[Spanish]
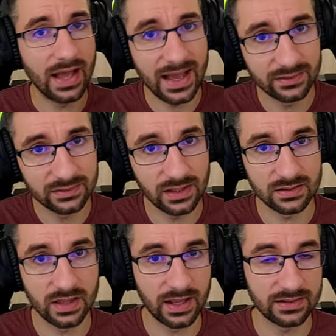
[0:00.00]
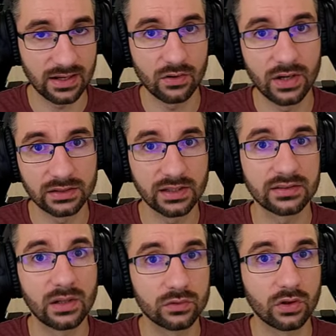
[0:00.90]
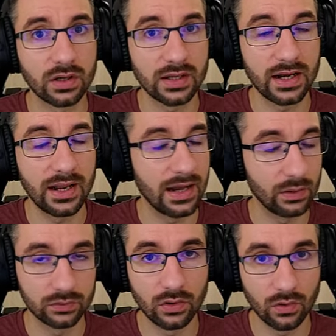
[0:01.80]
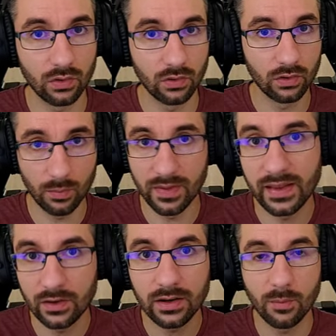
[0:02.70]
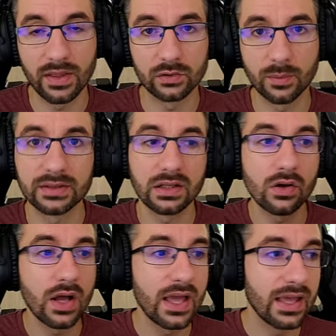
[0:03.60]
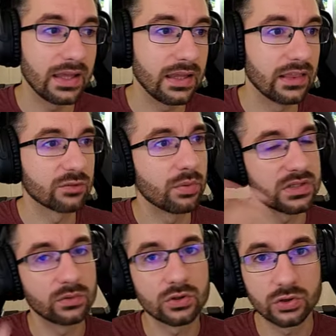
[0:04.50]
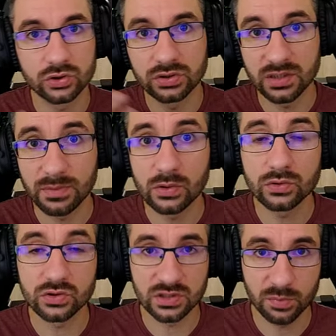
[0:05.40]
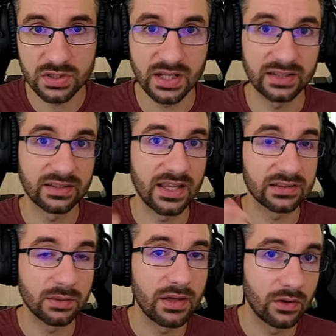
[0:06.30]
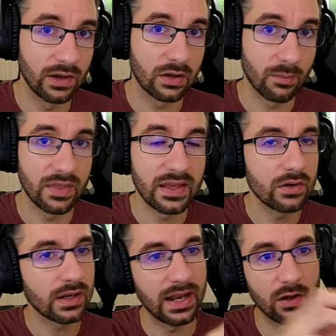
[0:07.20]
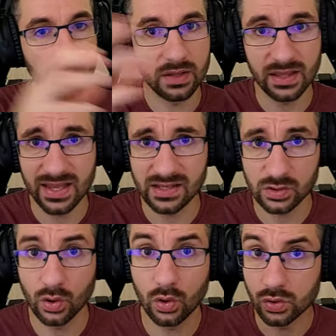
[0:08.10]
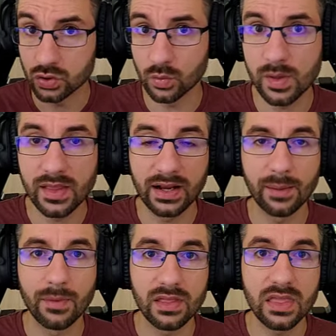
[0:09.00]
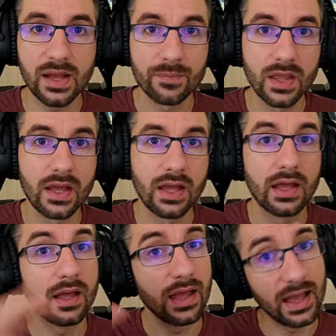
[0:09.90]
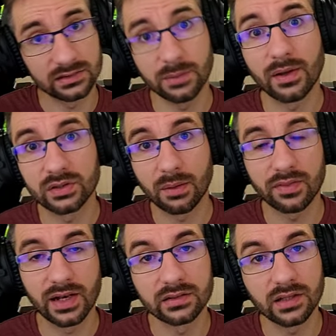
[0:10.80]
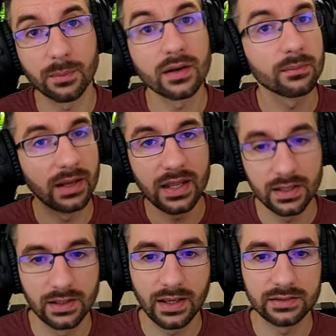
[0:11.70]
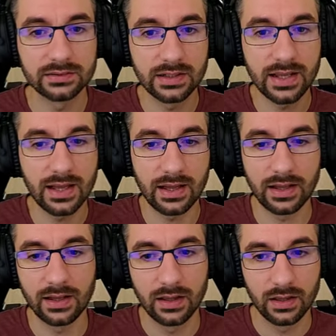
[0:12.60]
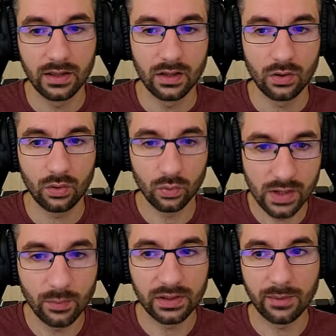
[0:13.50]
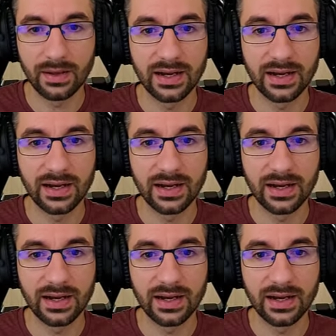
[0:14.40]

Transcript: antes de que se conectase el, auto el autocomedero, el comedero automático, y después de unos dos o tres minutos después de que se haya activado el comedero, que la comida ya sido consumida en gran medida, activar otra vez el skimmer, ¿vale? Ese sería una buena